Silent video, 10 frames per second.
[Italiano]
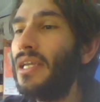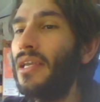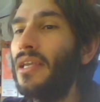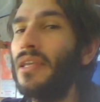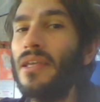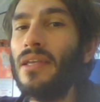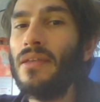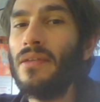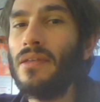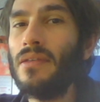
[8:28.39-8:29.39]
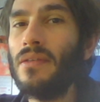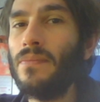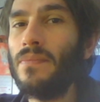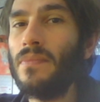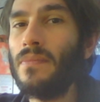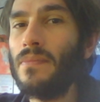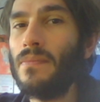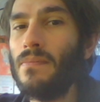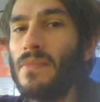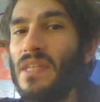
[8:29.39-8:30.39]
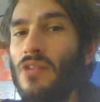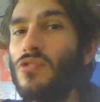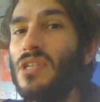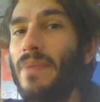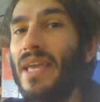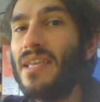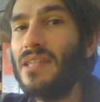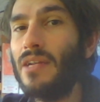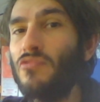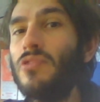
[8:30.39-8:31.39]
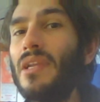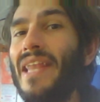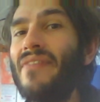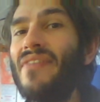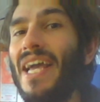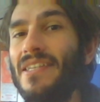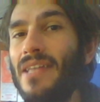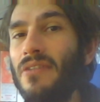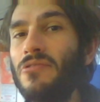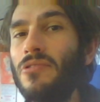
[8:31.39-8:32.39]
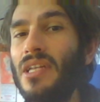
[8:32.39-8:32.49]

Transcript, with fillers: Ehm, in alcuni paesi la cultura della faida è ancora